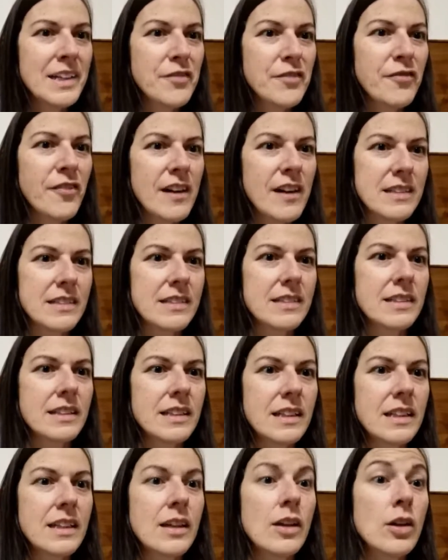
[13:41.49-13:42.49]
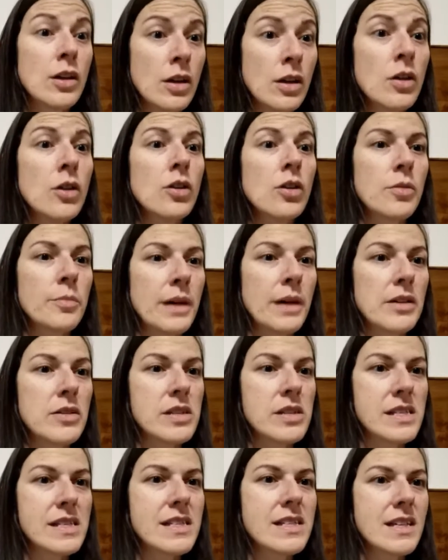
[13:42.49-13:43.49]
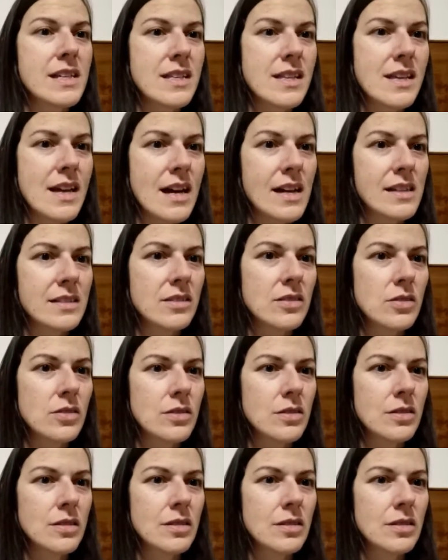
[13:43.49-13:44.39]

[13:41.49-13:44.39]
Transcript: e difatti loro mi hanno insegnato